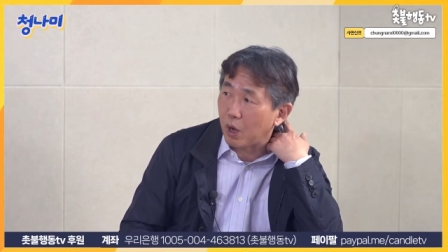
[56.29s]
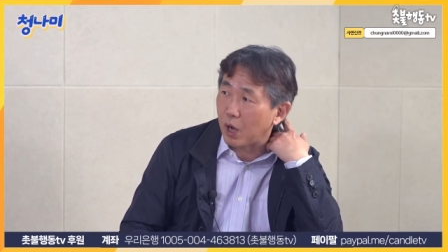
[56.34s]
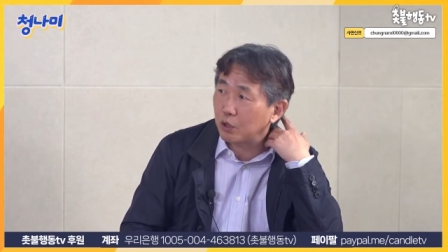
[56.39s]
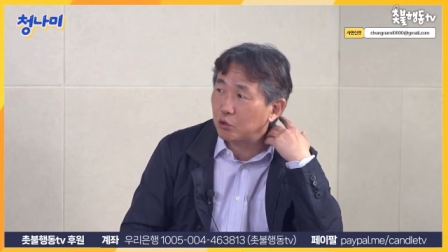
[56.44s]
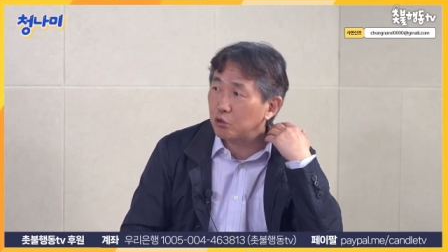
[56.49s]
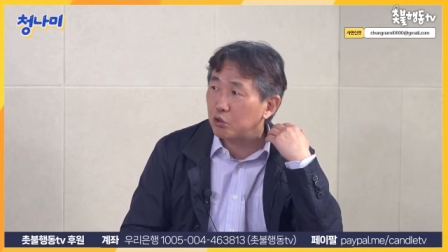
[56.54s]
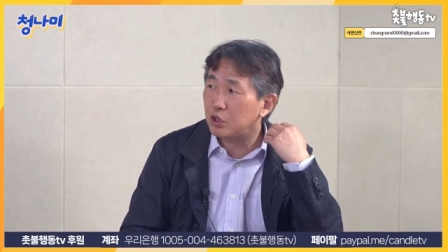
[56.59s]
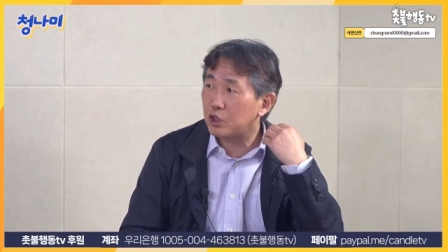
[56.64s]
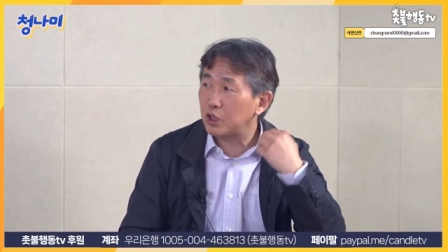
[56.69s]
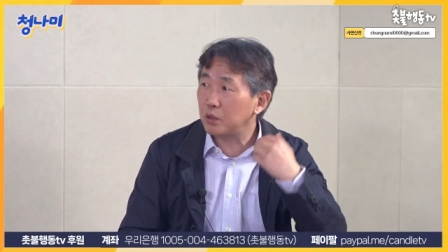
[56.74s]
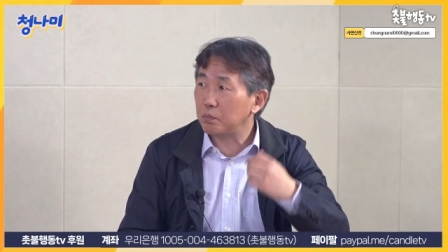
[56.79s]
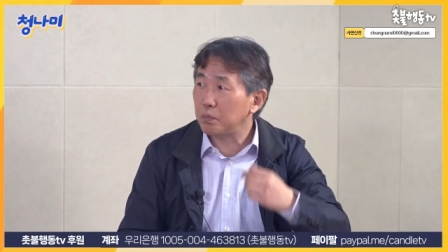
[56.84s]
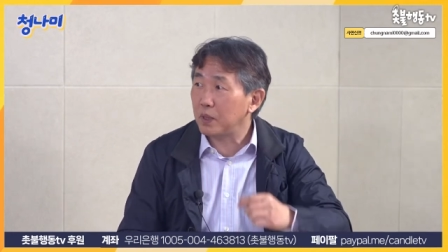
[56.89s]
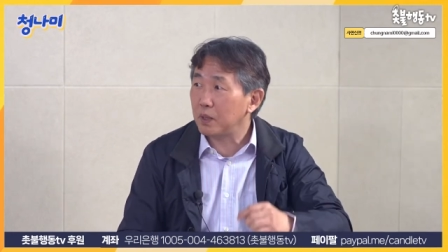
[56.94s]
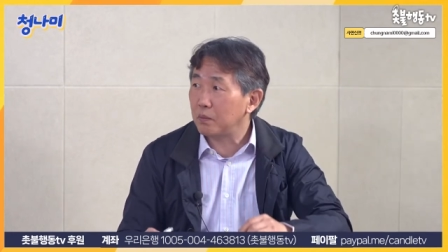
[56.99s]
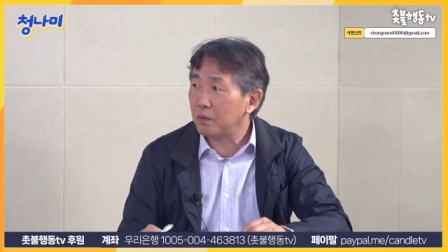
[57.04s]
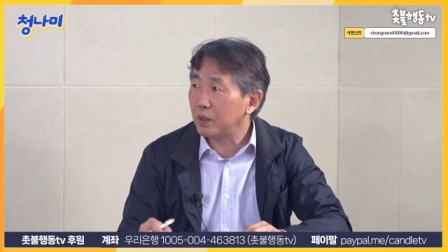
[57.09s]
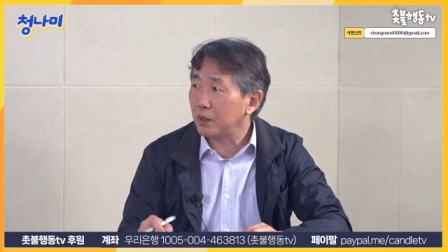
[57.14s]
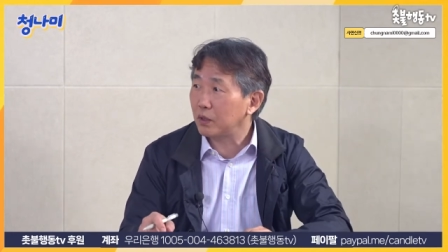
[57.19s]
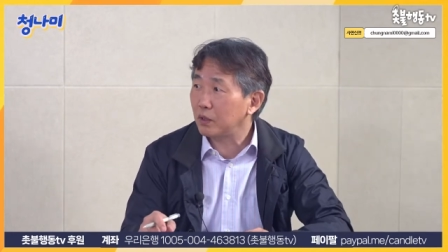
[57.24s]
광주를
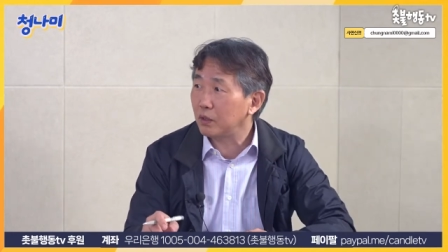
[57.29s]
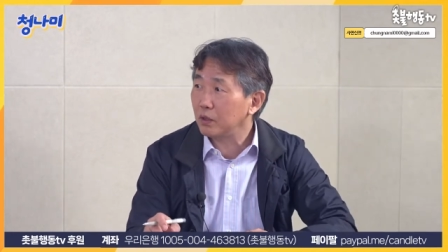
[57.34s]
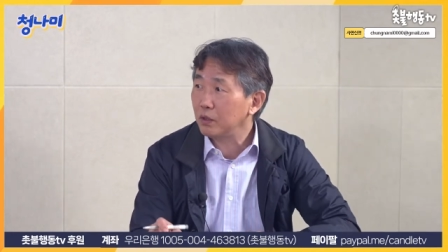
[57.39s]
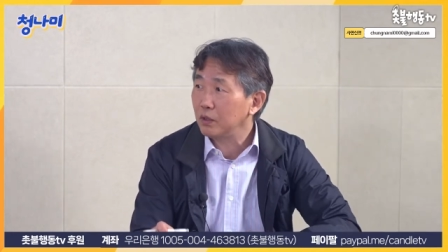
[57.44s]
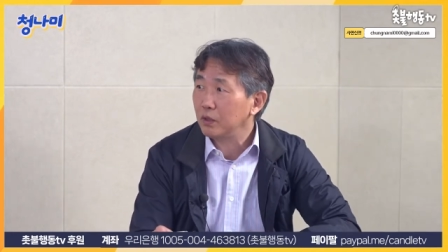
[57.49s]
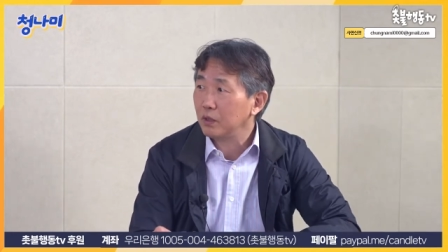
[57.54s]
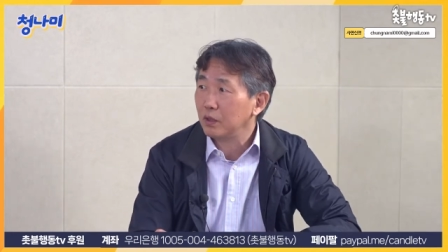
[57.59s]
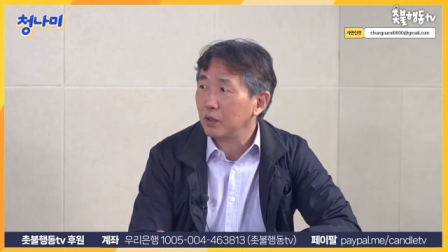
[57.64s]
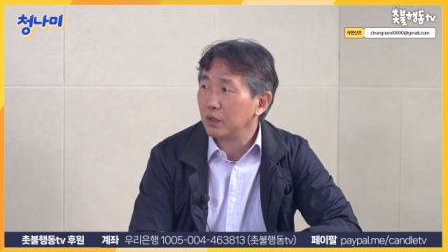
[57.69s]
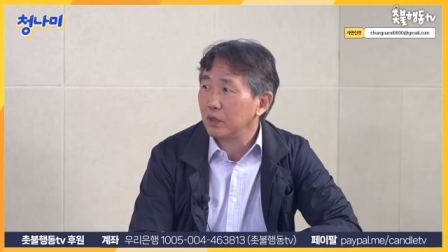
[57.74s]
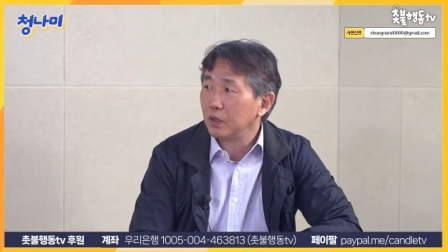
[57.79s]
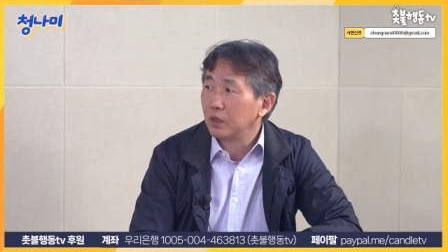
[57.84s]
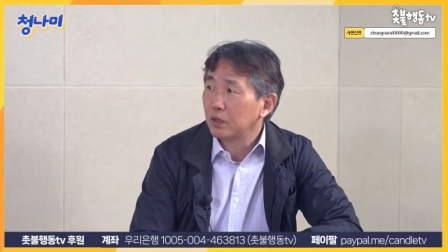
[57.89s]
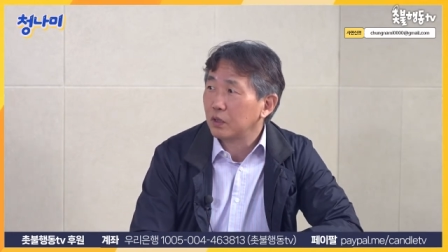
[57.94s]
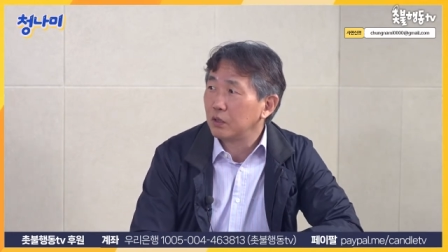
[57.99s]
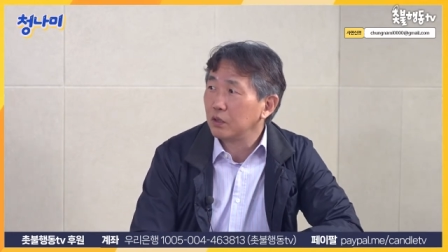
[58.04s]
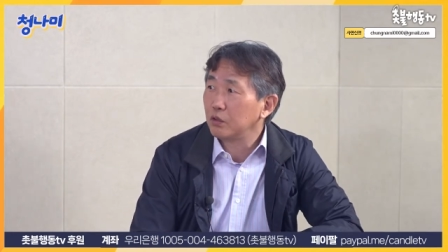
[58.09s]
짓밟았던 음.